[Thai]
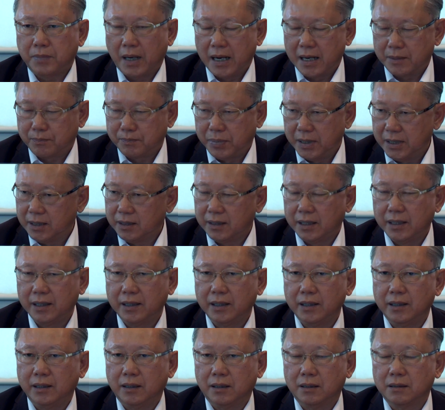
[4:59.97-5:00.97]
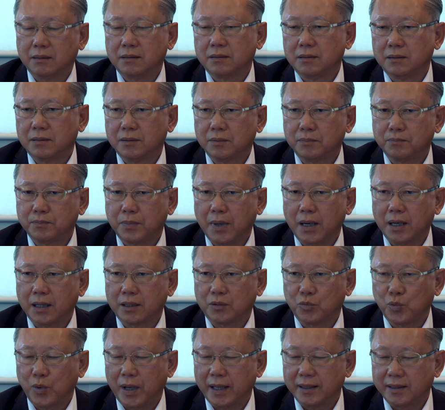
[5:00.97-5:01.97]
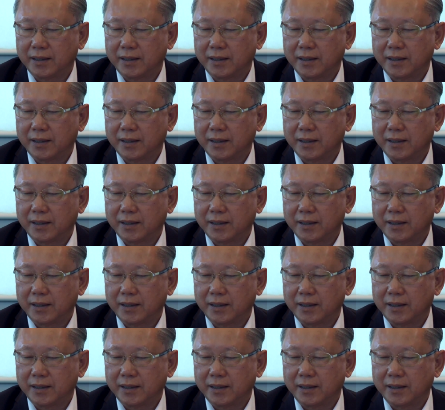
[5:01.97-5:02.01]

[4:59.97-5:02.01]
เปิดพื้นที่เปิด